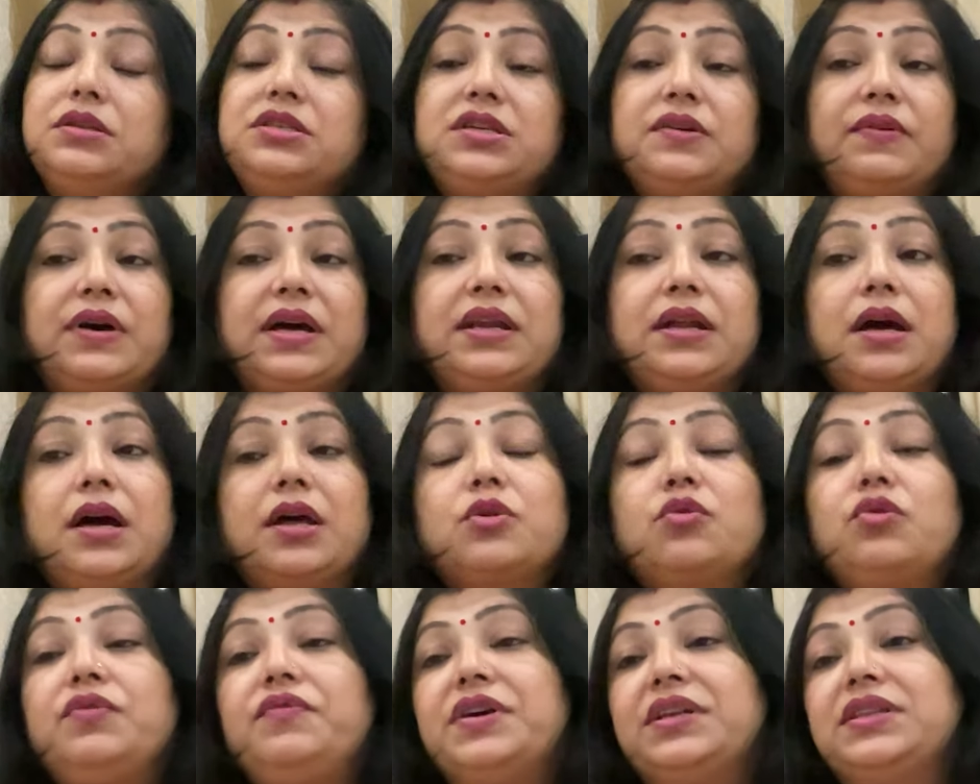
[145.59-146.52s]
जवान हर
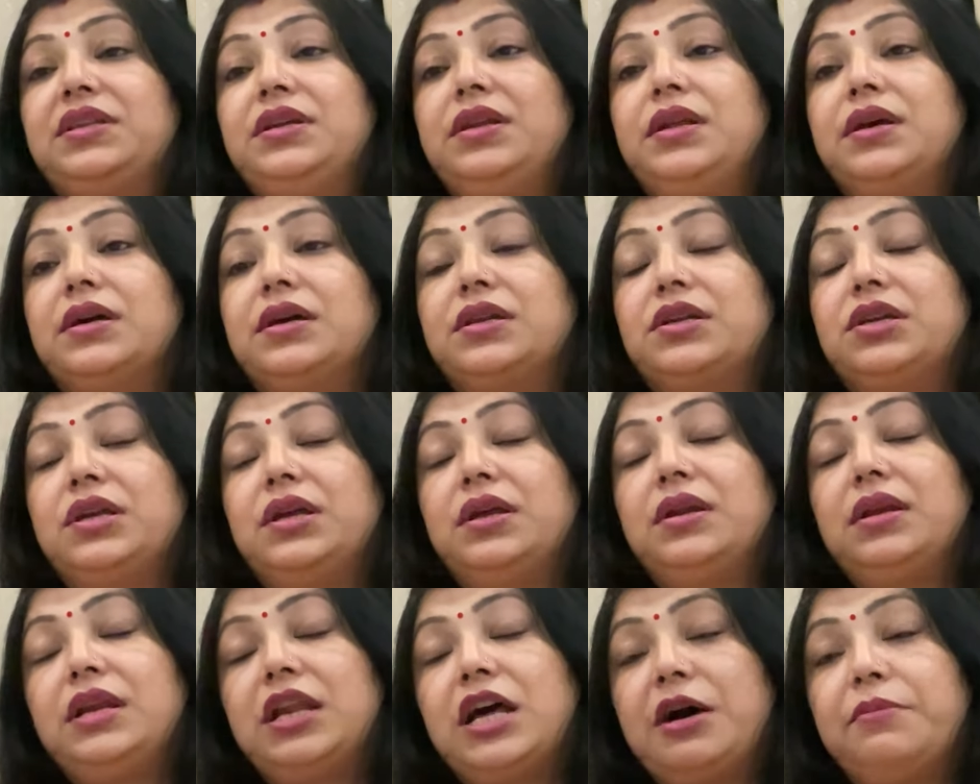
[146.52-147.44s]
कोई व्यक्ति इन्हें करके
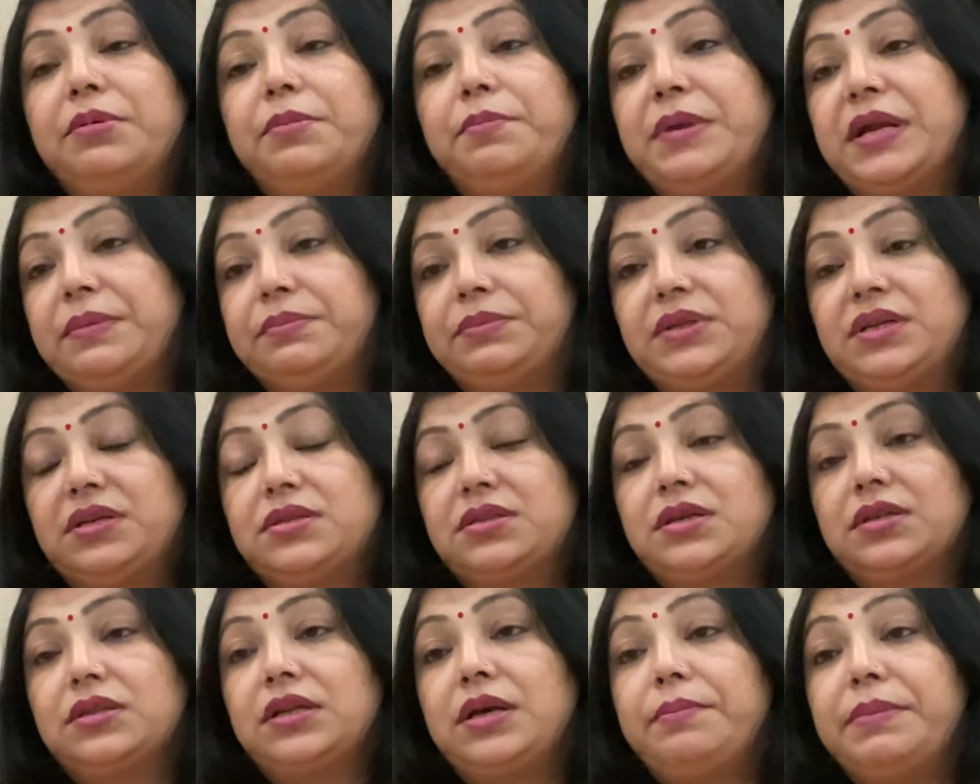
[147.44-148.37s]
लाभ प्राप्त कर
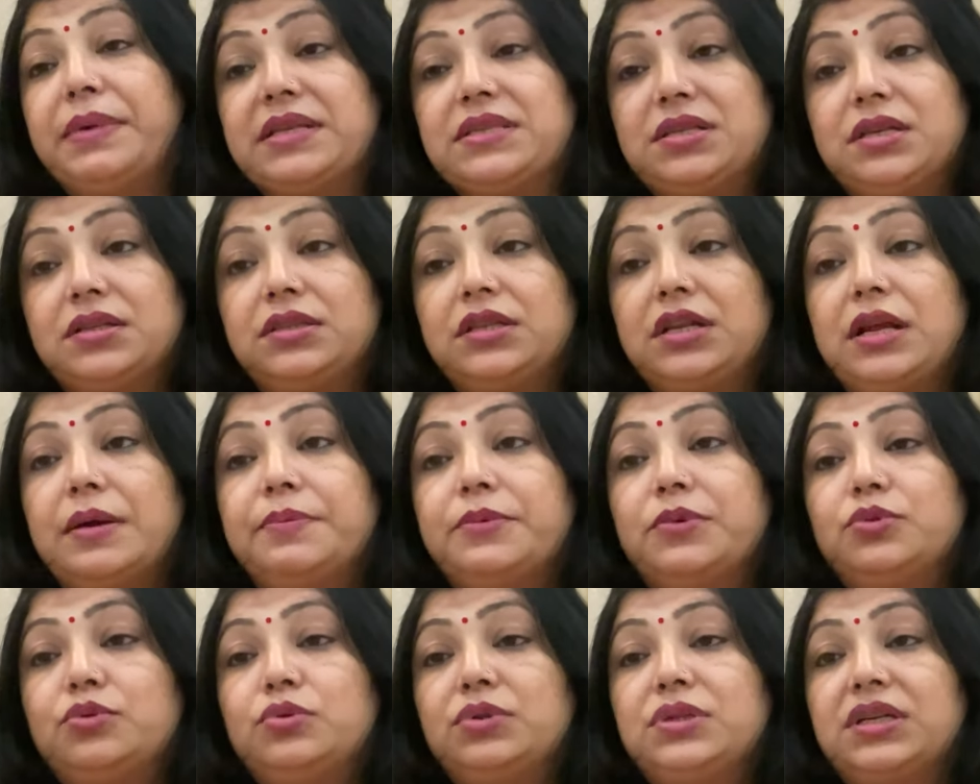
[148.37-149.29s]
सकता है मानसिक तनाव को
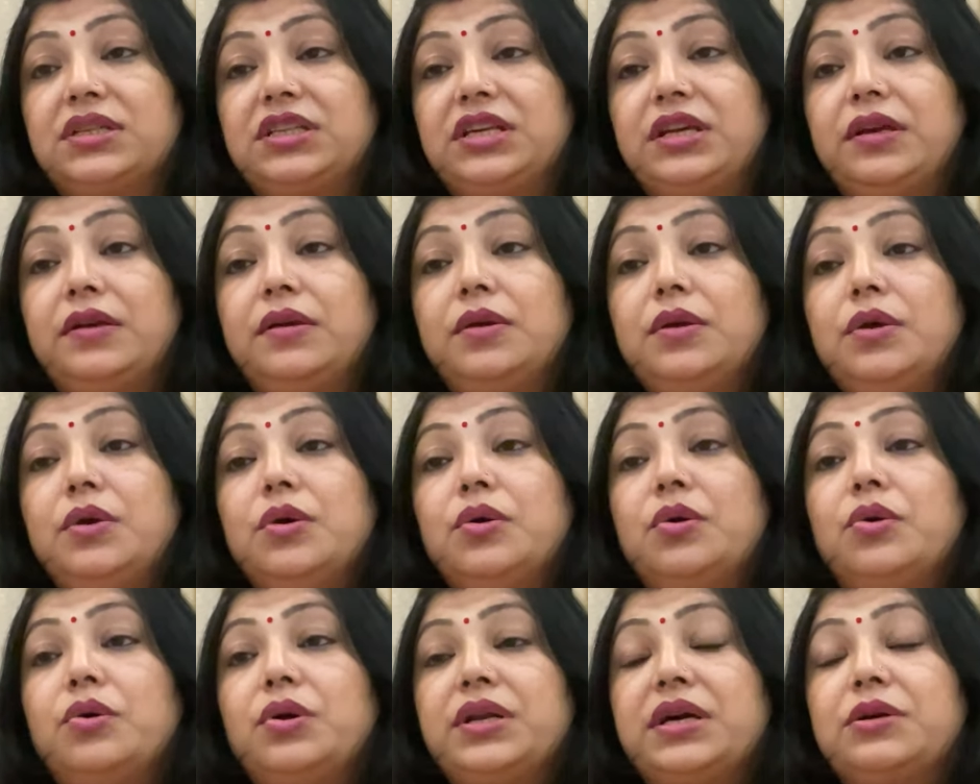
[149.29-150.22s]
दूर करते हैं
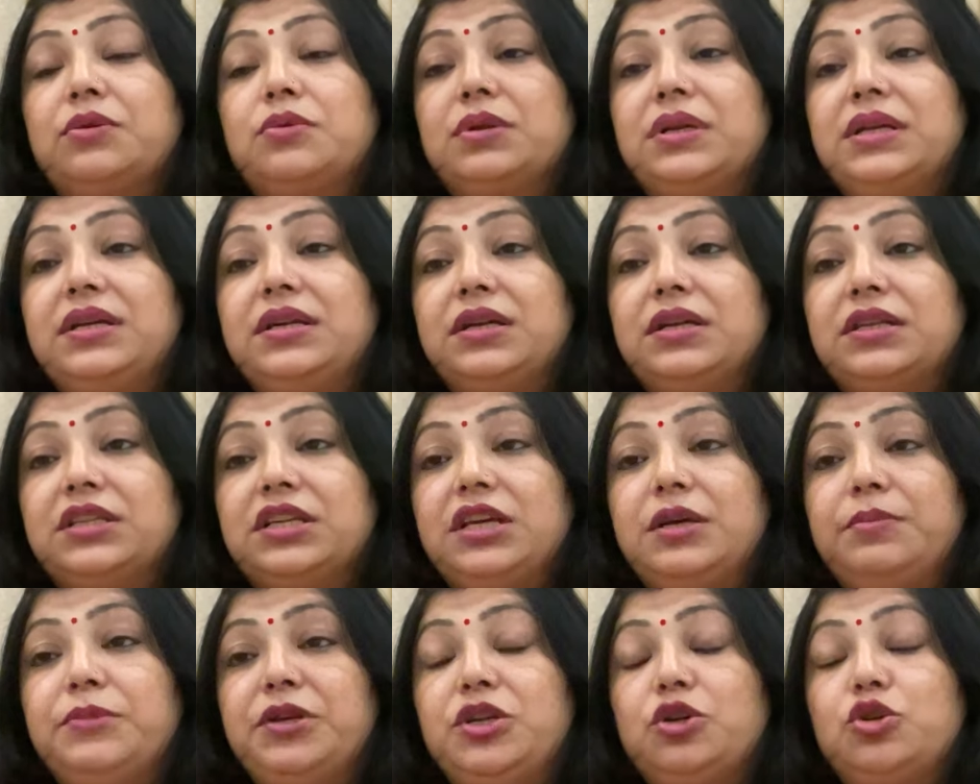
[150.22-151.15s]
और आपको क्लीन करते हैं
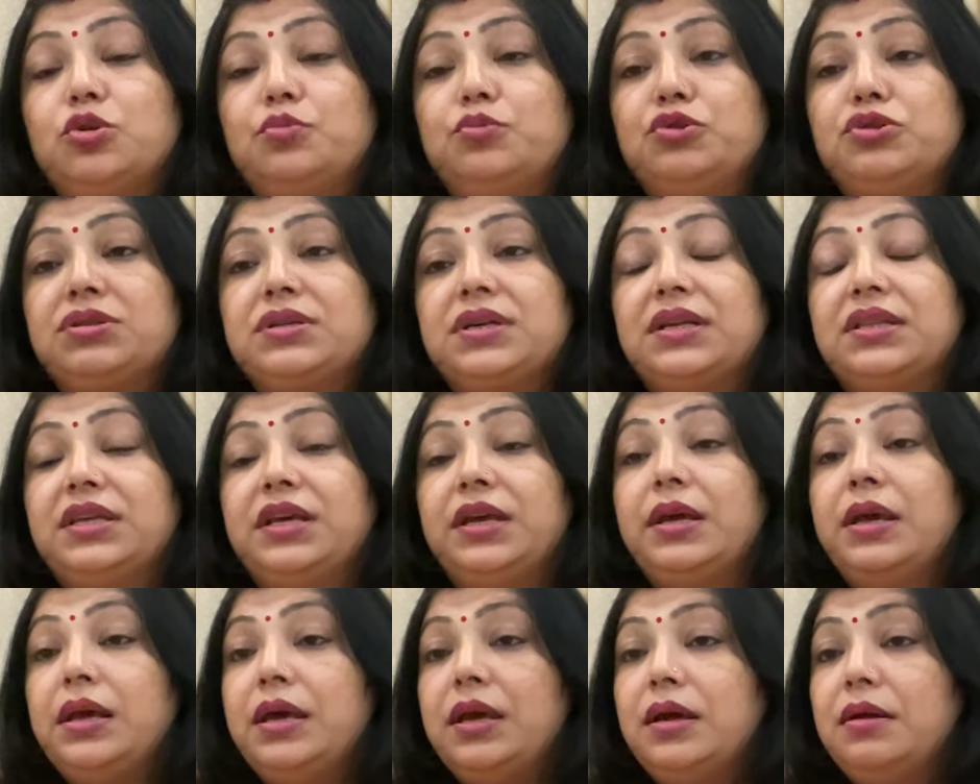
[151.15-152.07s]
इम्यूनिटी को बूस्ट करते
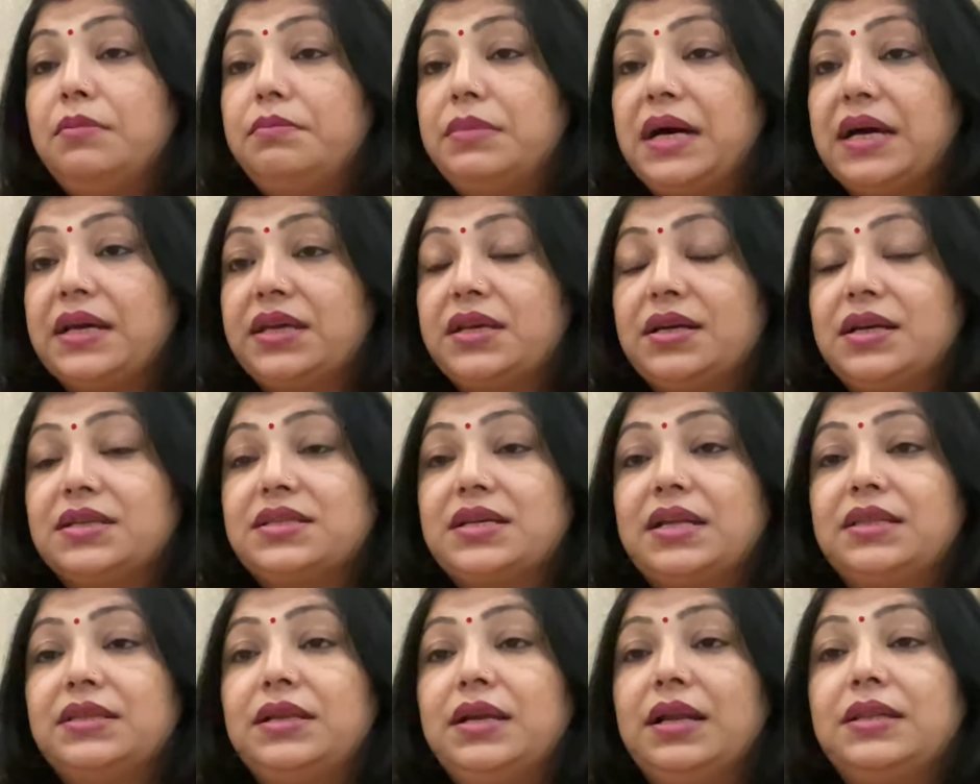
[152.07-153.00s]
हैं भाग्य का
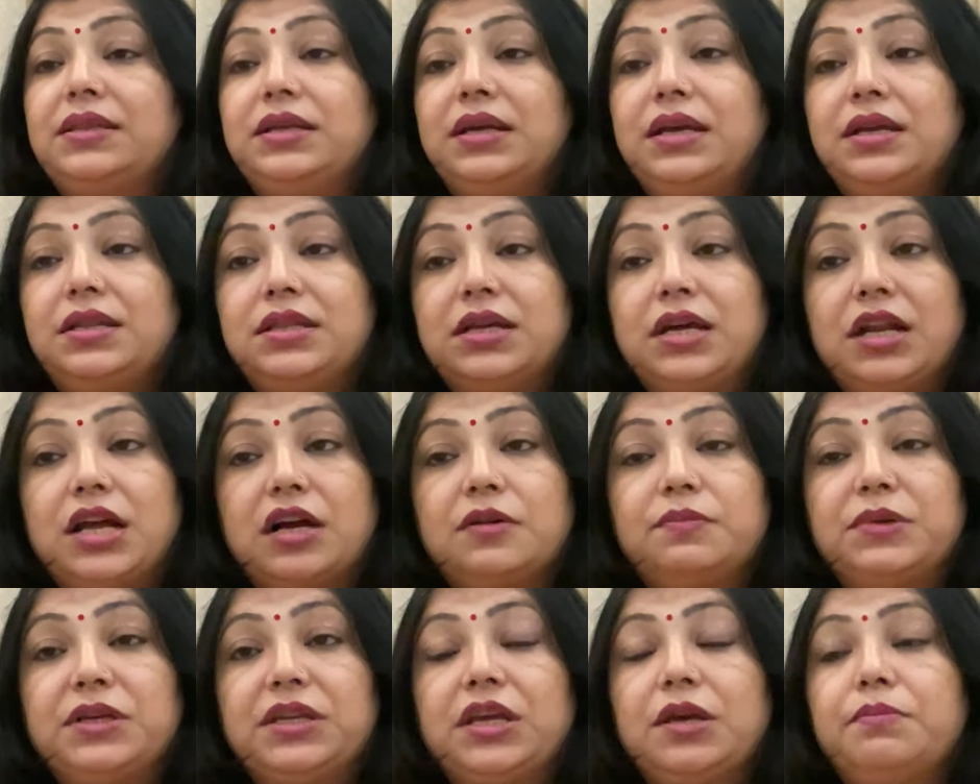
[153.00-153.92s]
साथ दिलाते हैं धन
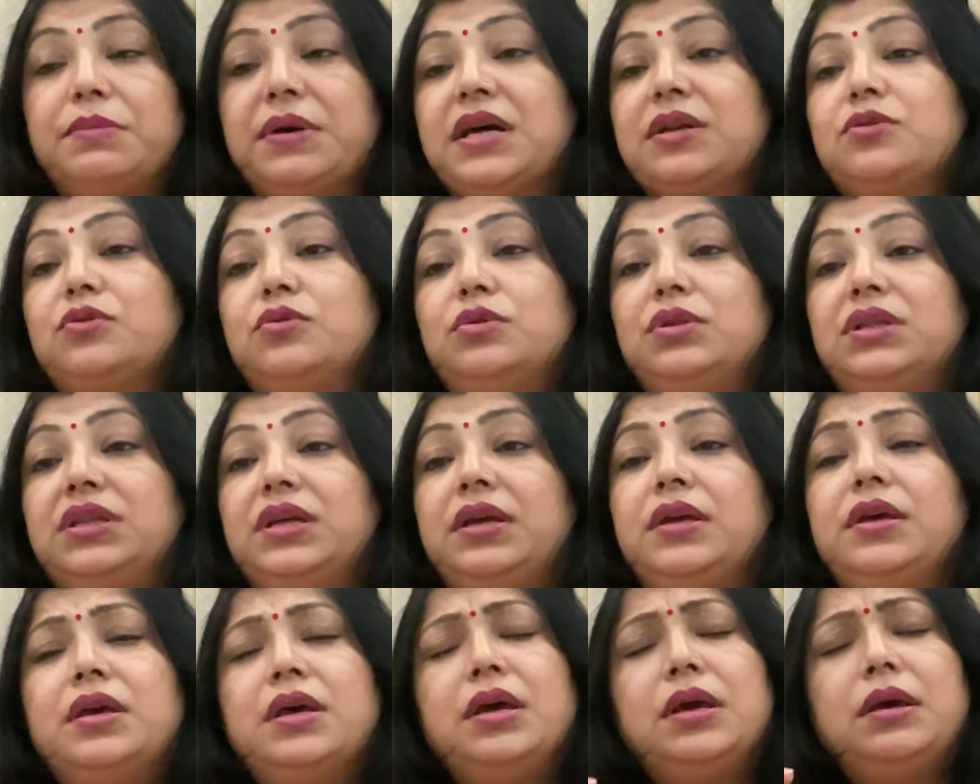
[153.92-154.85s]
आगमन के मार्ग खोलते
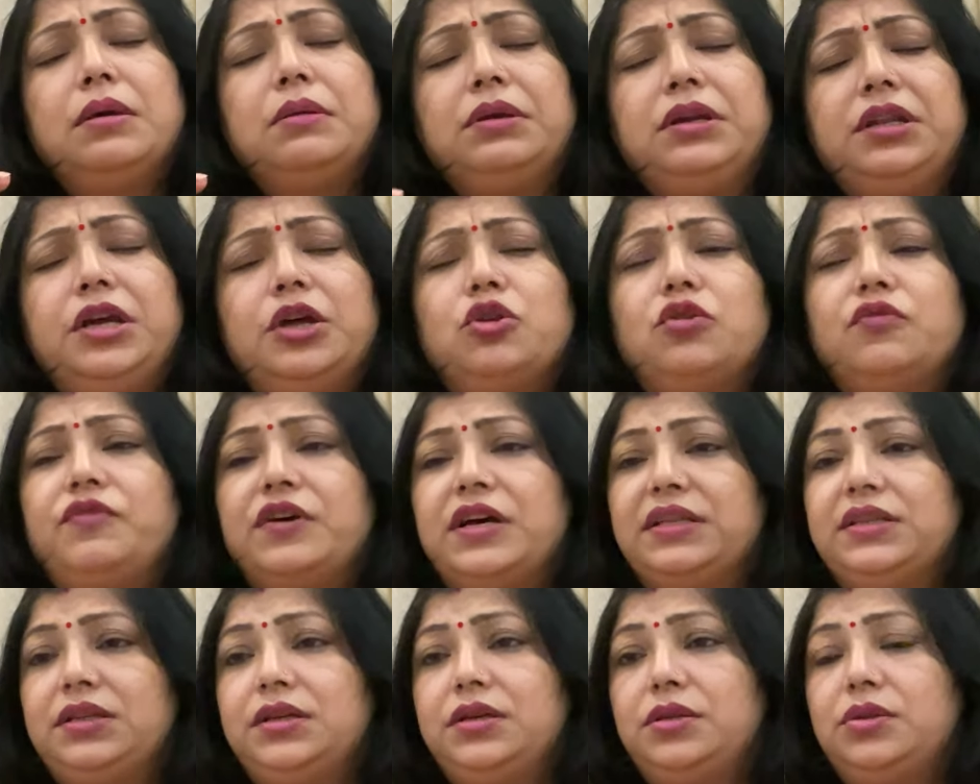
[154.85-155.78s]
हैं ढेरों
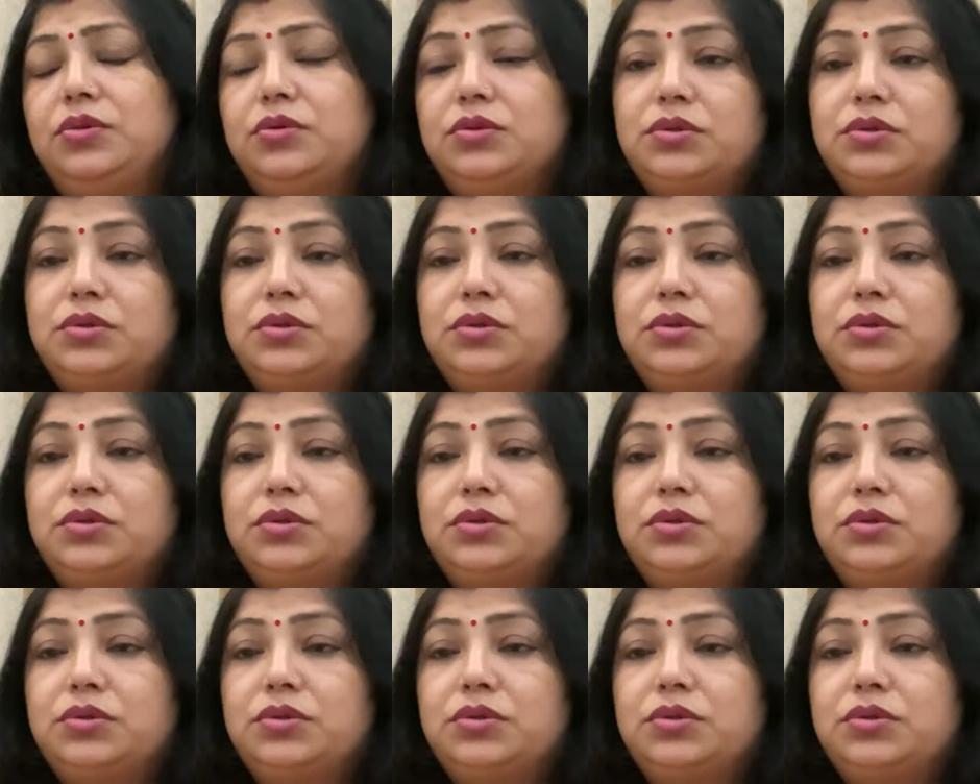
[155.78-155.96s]
फायदे हैं